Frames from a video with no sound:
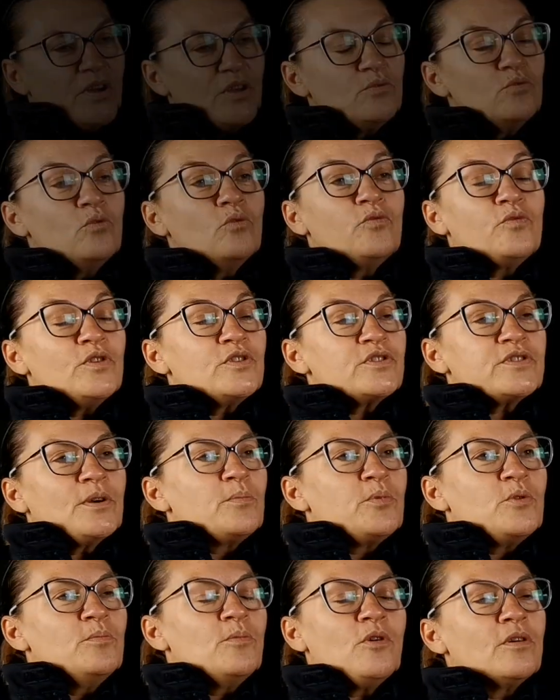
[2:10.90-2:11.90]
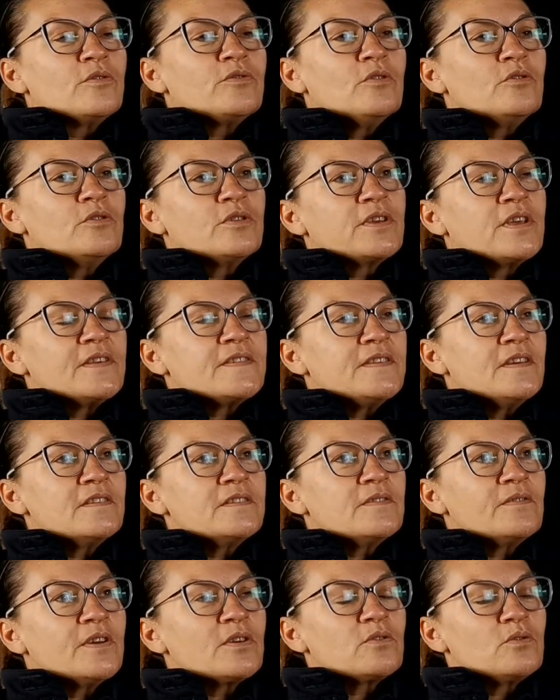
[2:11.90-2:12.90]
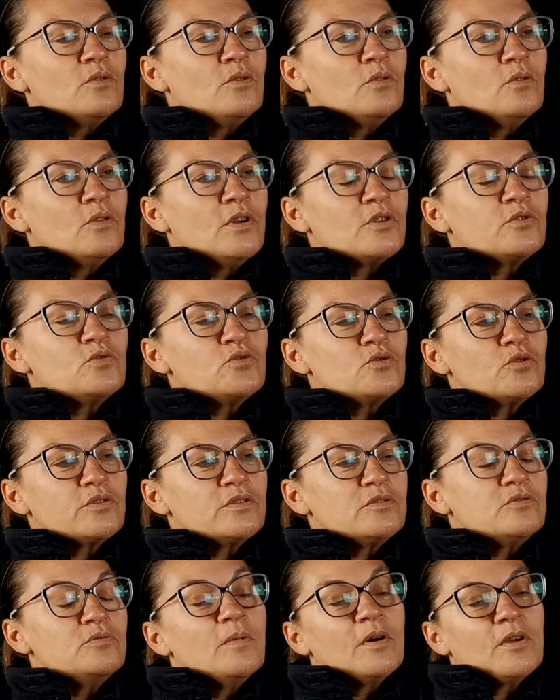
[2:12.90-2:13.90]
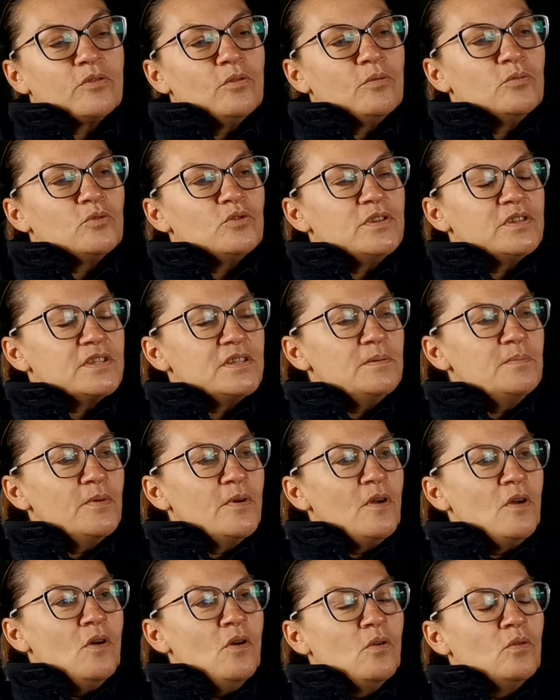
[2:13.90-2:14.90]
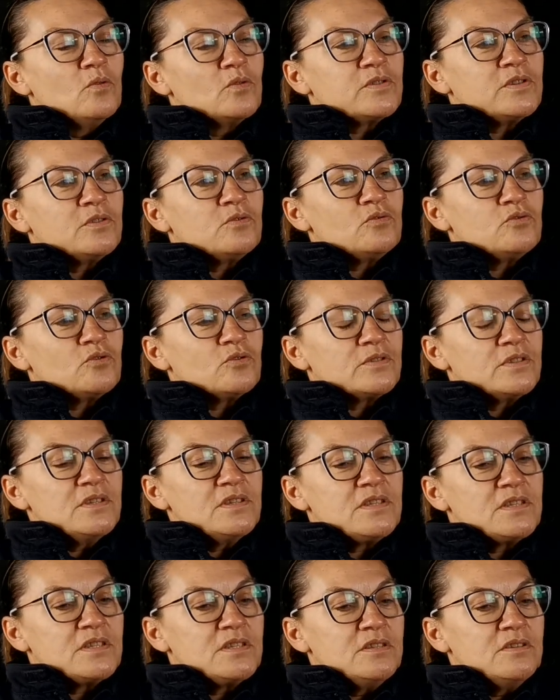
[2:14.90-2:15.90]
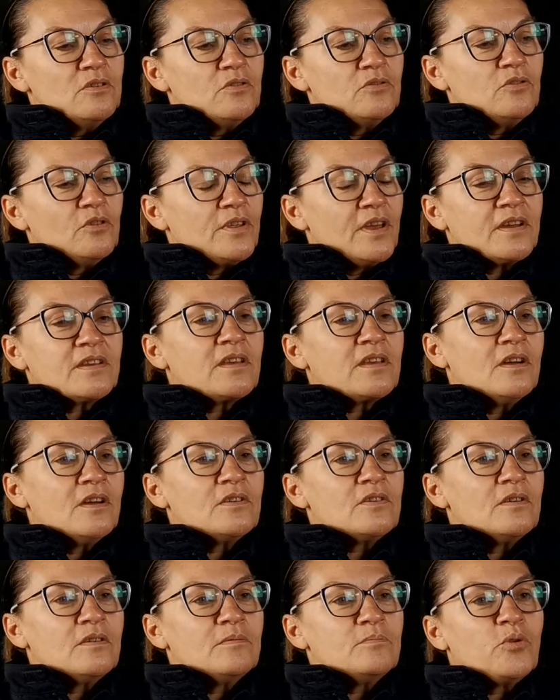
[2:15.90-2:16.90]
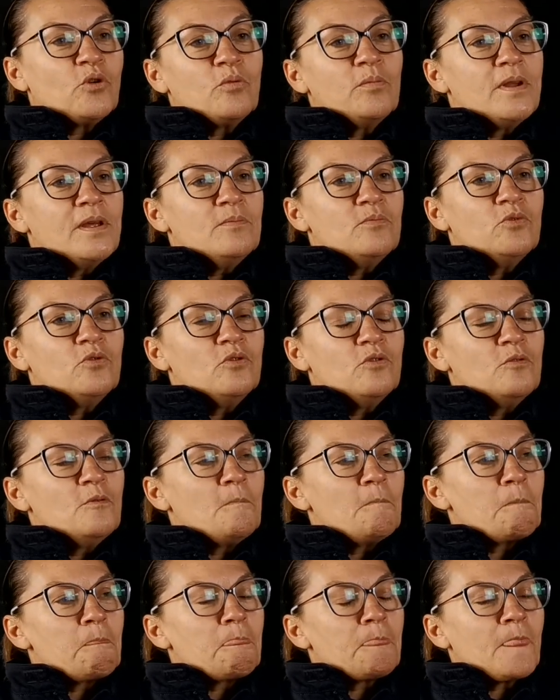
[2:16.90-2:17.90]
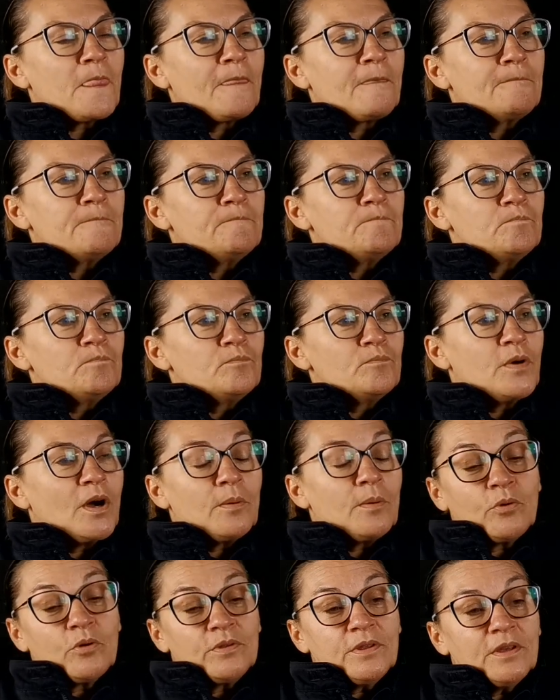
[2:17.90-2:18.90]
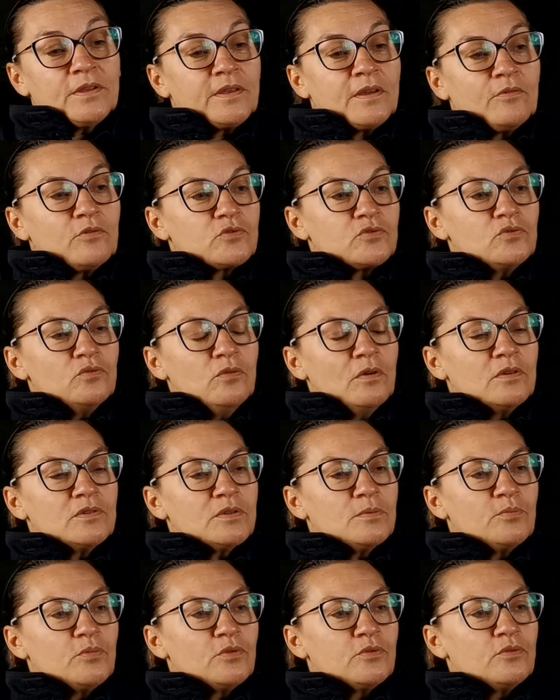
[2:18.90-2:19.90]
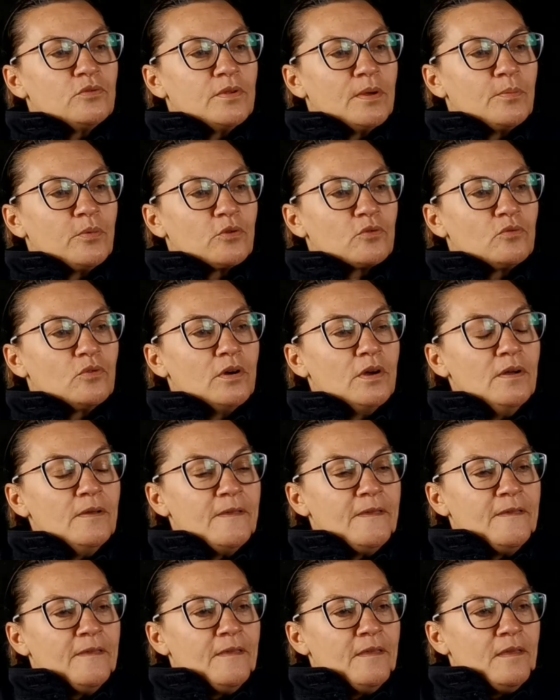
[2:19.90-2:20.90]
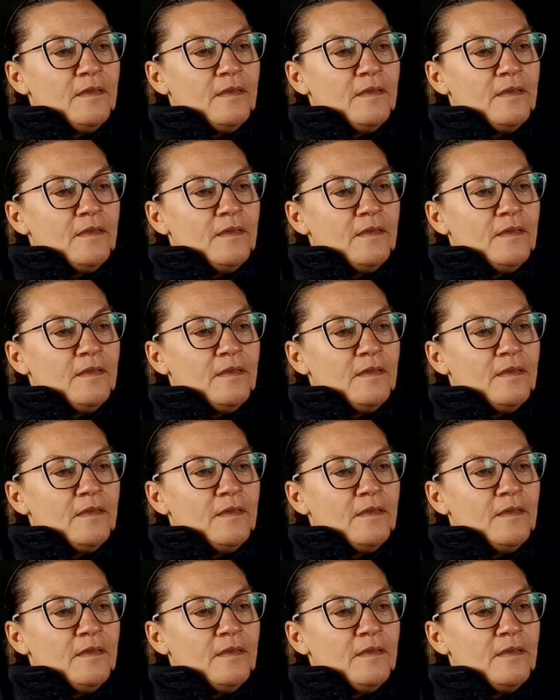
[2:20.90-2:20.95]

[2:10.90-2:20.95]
Ben nous, on fait simplement dans notre caserne. C'est vrai qu'on l'a toujours, du moins dans mon équipe, on s'est toujours dit s'il y en a qu'un problème euh, par rapport à une intervention, hein, ça peut être n'importe quoi,